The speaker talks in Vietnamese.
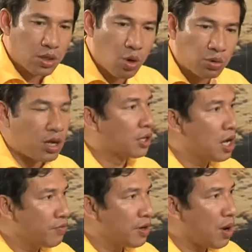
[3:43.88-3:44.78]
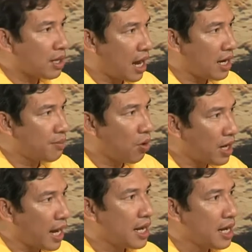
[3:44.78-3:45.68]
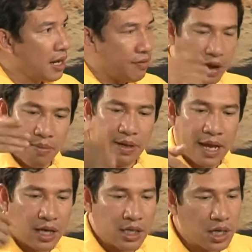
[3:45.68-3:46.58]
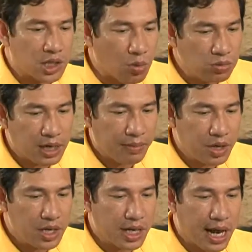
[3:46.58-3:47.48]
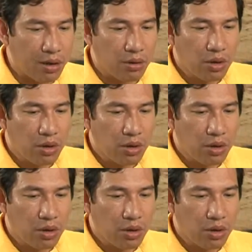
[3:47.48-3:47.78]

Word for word: cùng thưởng thức với Quang Thắng cái món này và mình ăn à, sống xem nó như thế nào